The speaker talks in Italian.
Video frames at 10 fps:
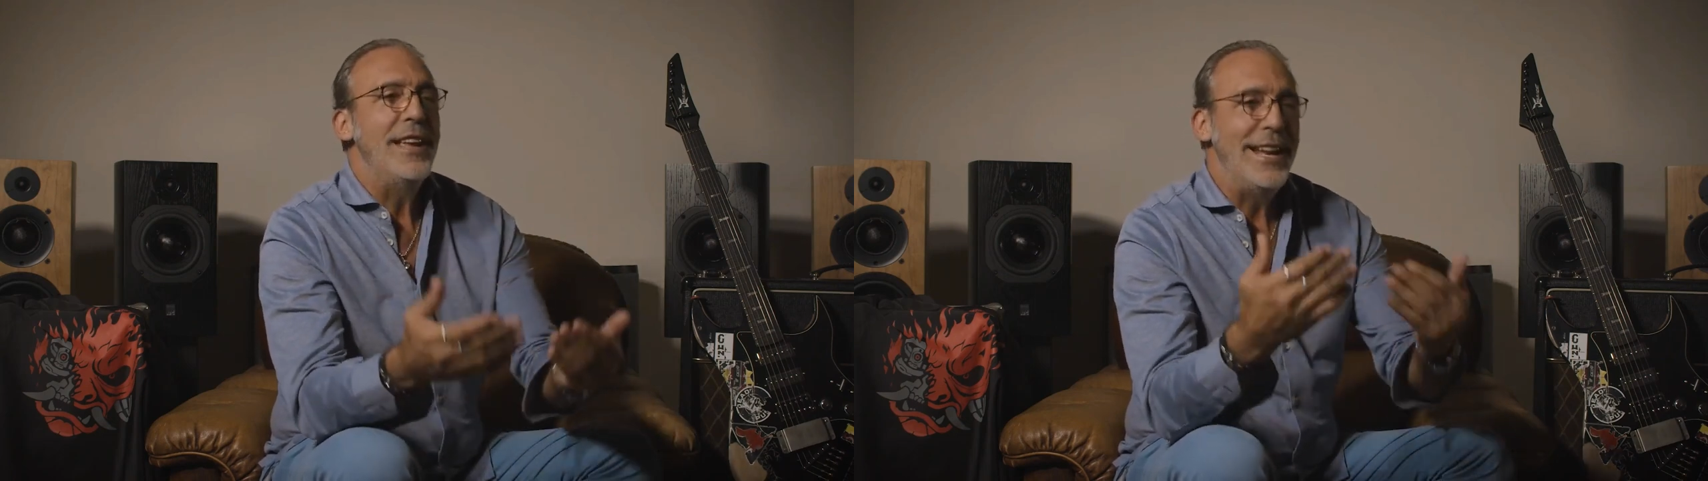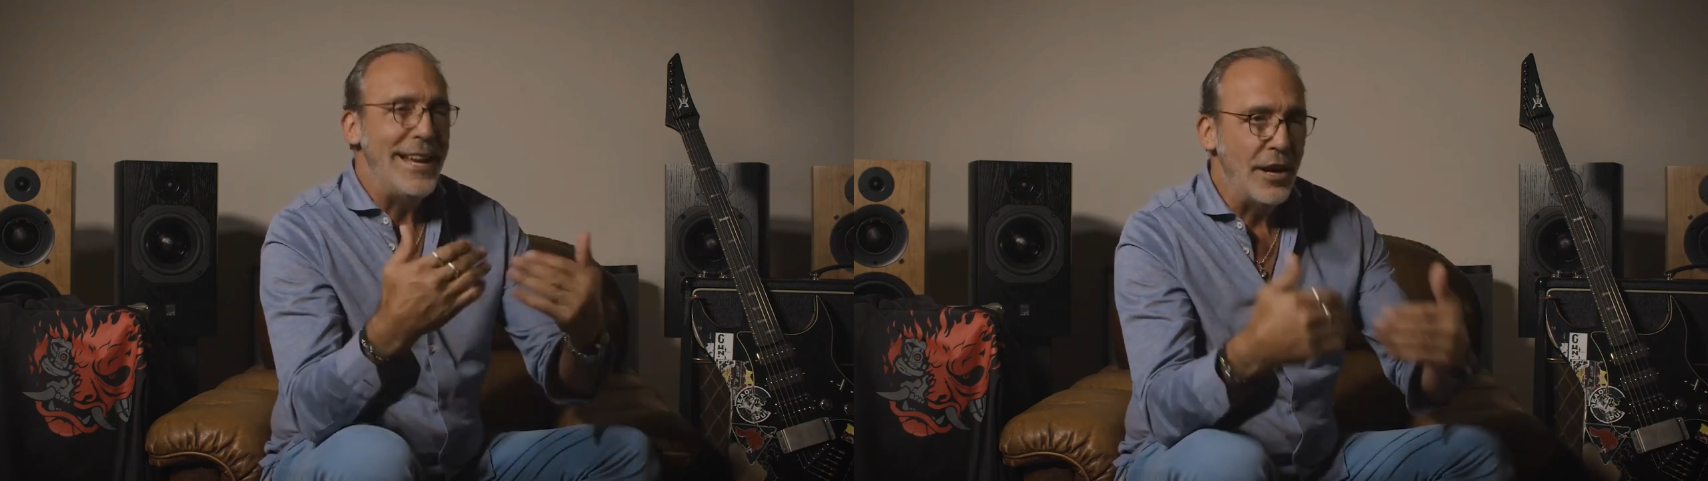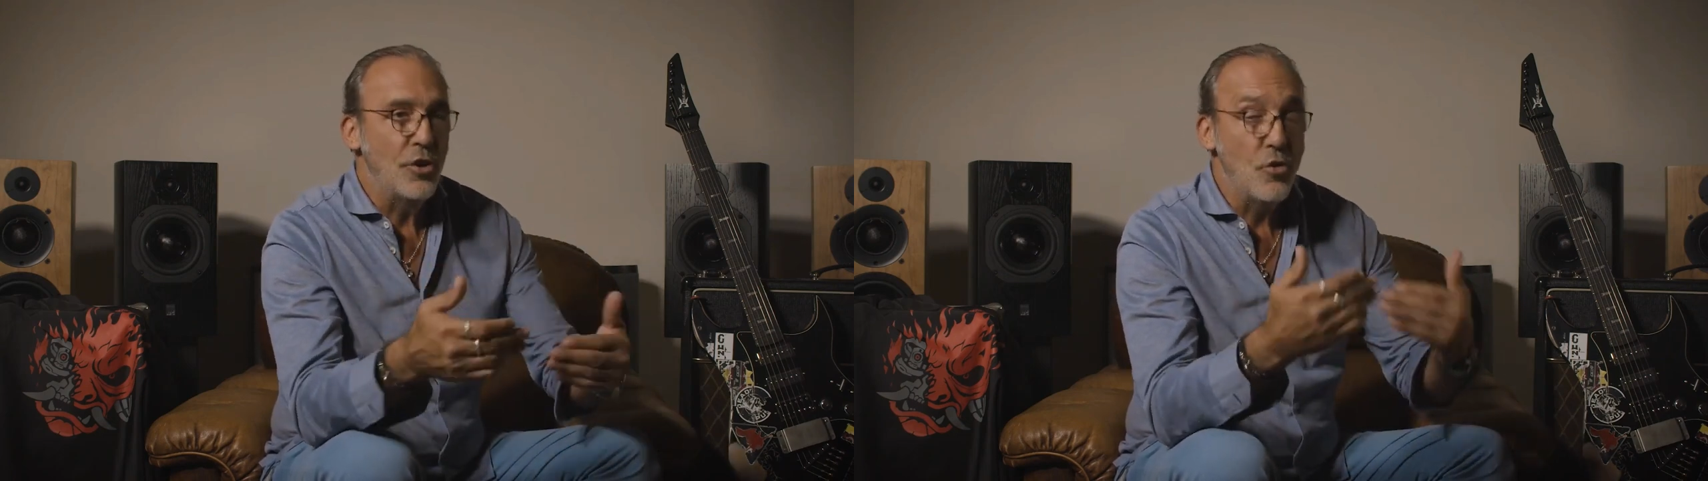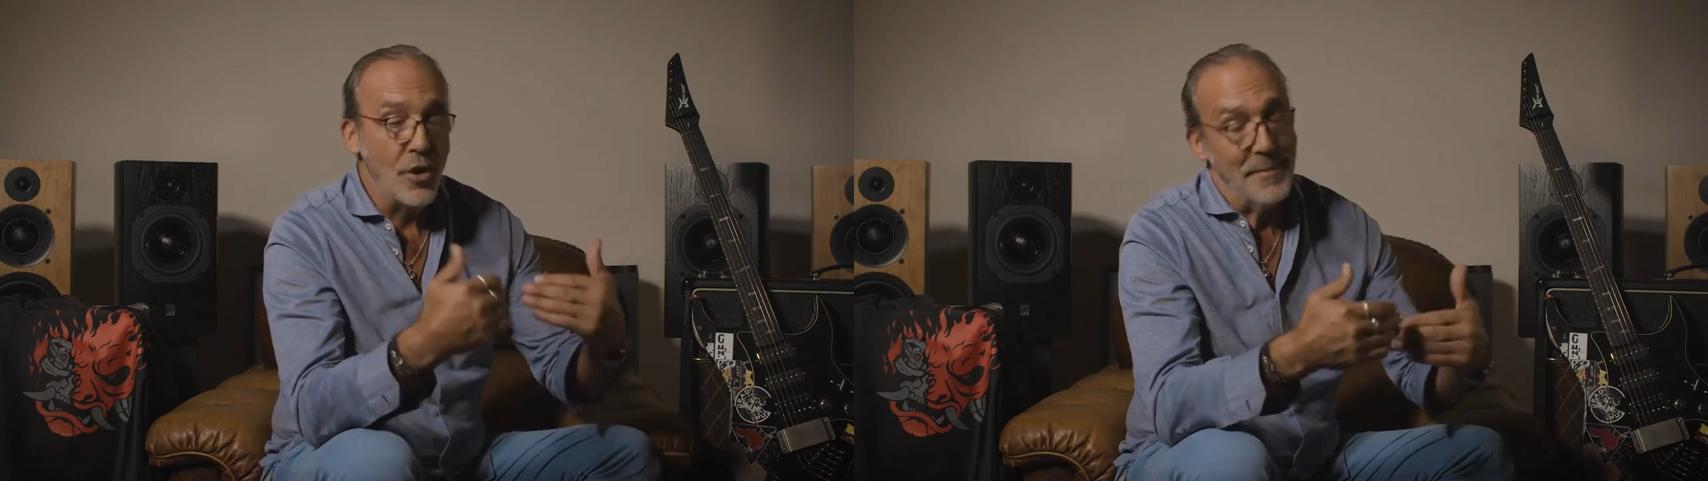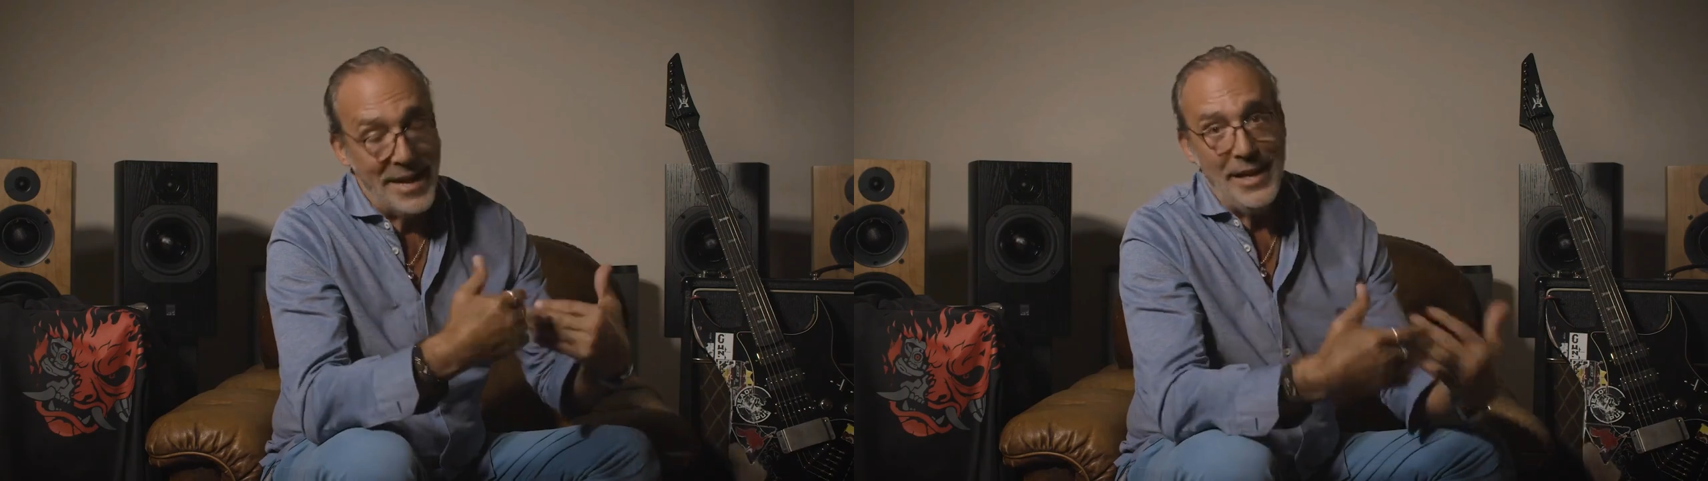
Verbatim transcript: viene ancora